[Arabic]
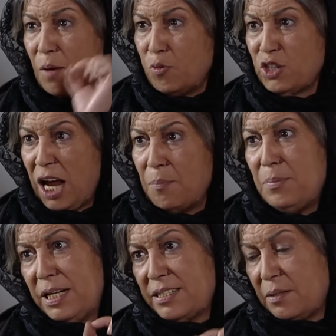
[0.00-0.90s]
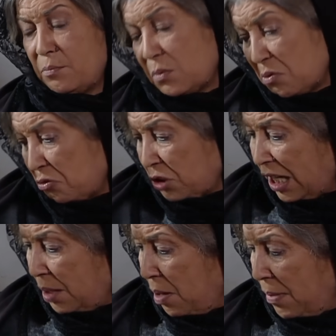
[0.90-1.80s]
لأبو شهاب بالاسم
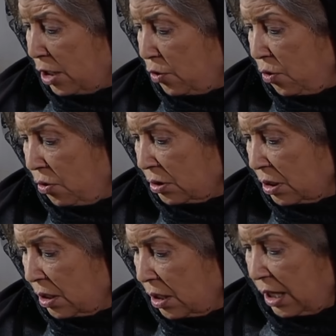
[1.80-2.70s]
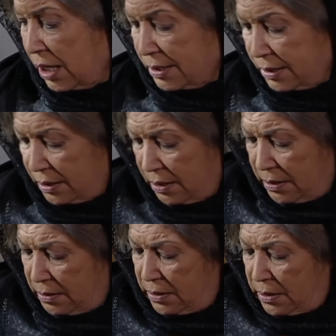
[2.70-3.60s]
وطالما ما له هون خلص
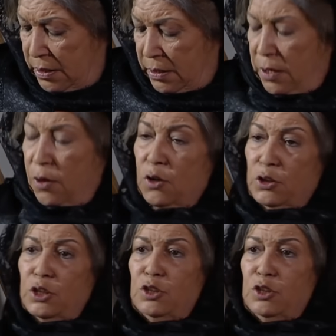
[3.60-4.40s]
خود